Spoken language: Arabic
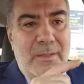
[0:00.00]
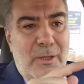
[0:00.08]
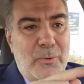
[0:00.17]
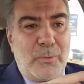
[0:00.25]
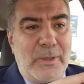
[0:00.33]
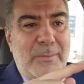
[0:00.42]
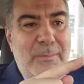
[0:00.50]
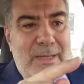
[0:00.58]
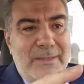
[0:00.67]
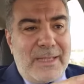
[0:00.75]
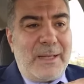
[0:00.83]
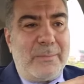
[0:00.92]
يقول
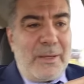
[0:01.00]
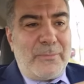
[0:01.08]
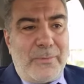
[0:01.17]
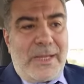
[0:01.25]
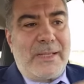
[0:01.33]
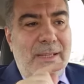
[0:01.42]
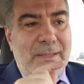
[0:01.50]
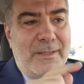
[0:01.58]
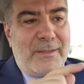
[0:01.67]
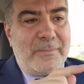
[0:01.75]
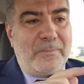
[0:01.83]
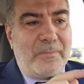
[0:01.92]
لماذا لم أفعل
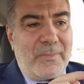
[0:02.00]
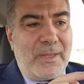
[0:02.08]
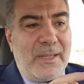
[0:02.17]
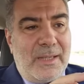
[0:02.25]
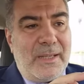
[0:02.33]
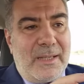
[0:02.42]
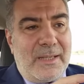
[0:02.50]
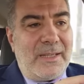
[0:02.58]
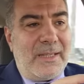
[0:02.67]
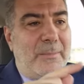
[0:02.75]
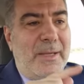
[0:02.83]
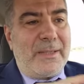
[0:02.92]
كذا
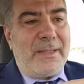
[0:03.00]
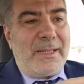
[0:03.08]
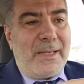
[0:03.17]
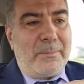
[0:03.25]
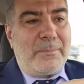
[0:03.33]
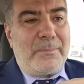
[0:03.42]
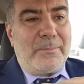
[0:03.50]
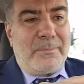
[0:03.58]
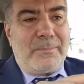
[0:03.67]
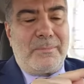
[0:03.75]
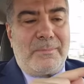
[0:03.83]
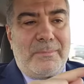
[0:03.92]
لماذا لم
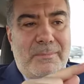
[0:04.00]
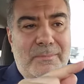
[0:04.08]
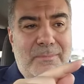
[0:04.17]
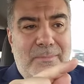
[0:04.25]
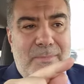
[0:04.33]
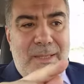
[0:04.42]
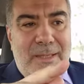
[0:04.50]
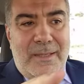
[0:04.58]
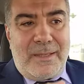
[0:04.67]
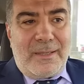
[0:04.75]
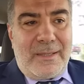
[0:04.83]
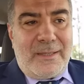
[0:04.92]

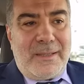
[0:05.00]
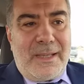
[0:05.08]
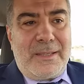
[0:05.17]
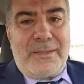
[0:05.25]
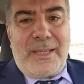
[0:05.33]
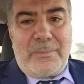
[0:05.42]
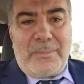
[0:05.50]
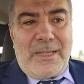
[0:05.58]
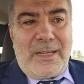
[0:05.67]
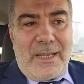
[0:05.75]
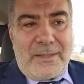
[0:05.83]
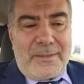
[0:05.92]
آه، أذهب
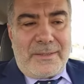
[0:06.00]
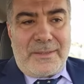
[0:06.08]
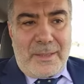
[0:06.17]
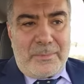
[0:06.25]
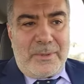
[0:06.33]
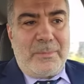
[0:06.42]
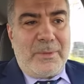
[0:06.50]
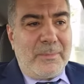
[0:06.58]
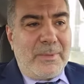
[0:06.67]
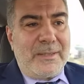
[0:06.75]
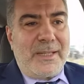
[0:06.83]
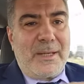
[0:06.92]
إلى هذا الطبيب
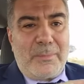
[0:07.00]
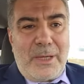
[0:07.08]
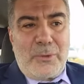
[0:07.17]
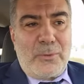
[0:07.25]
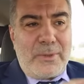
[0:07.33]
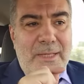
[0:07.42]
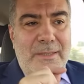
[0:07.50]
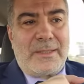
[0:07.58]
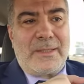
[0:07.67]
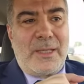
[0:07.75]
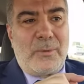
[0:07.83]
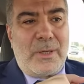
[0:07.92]
لماذا لم أخذ هذا
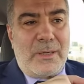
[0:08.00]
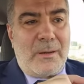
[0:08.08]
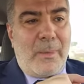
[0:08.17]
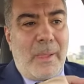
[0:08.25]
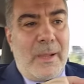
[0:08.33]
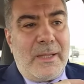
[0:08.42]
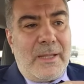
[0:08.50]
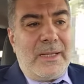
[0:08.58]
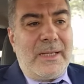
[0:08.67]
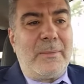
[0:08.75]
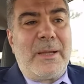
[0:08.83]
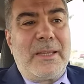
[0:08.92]
الدواء
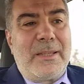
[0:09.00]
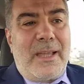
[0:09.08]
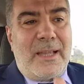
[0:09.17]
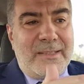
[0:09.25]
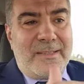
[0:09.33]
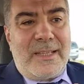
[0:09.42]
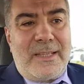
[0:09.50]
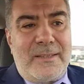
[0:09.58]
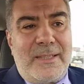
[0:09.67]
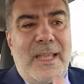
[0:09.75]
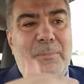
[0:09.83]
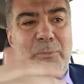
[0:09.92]
لماذا أصلا
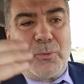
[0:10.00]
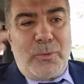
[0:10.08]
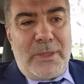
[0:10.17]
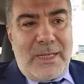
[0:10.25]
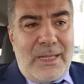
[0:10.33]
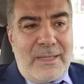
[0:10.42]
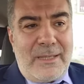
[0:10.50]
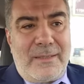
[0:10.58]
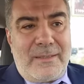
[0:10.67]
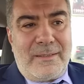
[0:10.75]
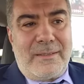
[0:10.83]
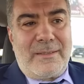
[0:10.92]
ذهبت
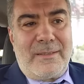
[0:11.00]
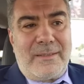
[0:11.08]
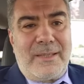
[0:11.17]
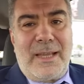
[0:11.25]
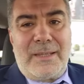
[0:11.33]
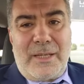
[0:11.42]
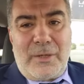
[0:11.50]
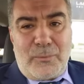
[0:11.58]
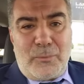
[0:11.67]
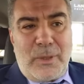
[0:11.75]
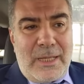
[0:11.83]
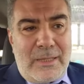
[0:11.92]
إلى هذا
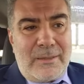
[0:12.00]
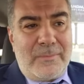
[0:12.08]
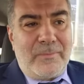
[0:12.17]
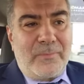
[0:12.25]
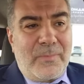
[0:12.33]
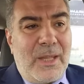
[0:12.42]
الفلان